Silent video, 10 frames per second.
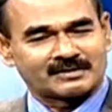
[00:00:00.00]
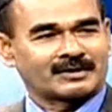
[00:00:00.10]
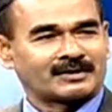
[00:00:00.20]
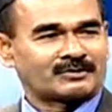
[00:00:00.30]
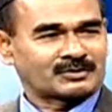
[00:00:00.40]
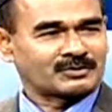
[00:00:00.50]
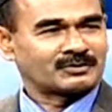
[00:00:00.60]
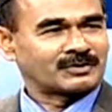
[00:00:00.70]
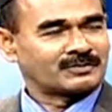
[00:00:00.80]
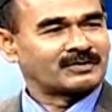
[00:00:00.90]
বাচ্চারা অনেক
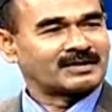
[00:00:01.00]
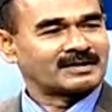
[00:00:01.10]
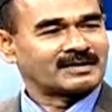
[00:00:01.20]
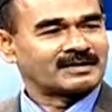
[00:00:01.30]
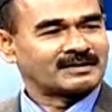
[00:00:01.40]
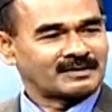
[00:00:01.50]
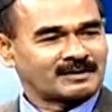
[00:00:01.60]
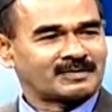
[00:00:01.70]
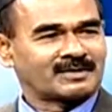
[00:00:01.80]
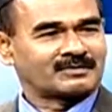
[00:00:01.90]
কষ্ট করে পরীক্ষা
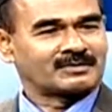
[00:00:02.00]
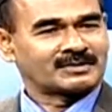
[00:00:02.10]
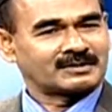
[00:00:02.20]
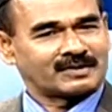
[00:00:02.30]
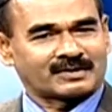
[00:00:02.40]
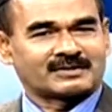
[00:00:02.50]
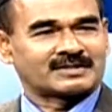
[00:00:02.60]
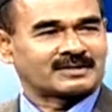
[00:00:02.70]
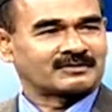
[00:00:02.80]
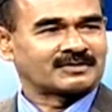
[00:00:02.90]
অ্যাপেয়ার করছে
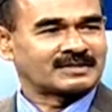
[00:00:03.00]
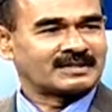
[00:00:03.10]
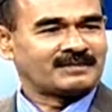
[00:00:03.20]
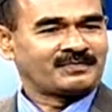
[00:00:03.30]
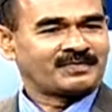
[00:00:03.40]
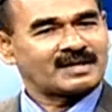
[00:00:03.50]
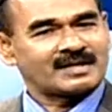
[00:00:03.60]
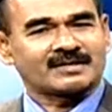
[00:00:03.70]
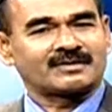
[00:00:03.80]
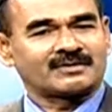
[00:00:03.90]
ভালো রেজাল্ট করেছে
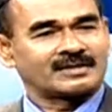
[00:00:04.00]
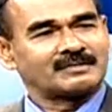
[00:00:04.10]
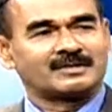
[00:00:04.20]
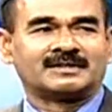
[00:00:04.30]
তারা আশা করে